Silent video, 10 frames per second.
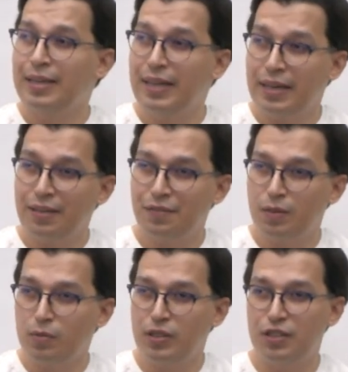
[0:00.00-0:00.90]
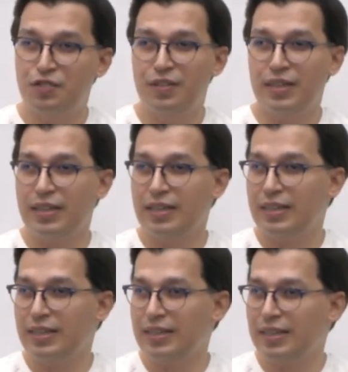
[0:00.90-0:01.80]
ثاني في المستشفى
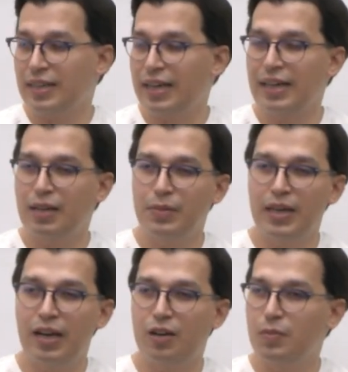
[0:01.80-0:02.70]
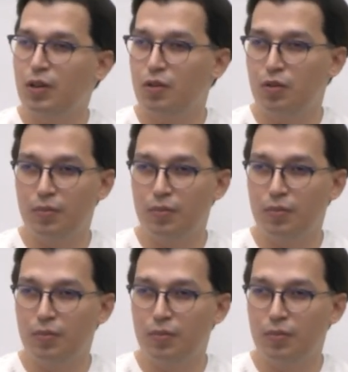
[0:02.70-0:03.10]
الاغلبيه راهم يروحوا